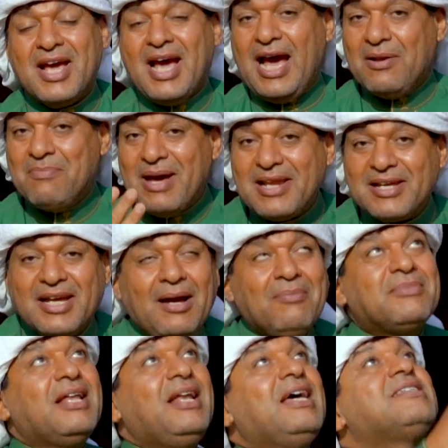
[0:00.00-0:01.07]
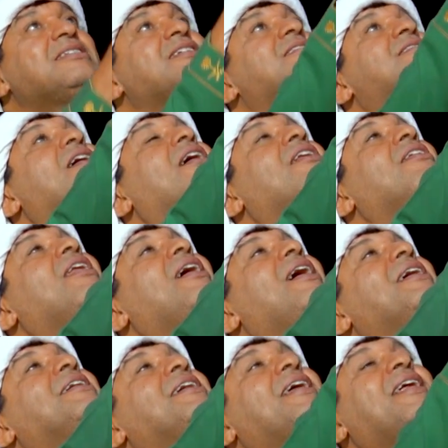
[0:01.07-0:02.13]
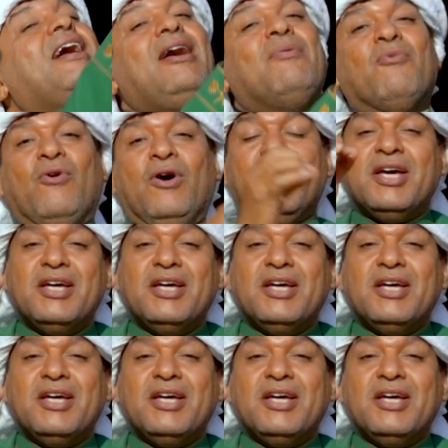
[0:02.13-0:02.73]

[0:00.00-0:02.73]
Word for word: الملك عبد العزيز الله يرحمه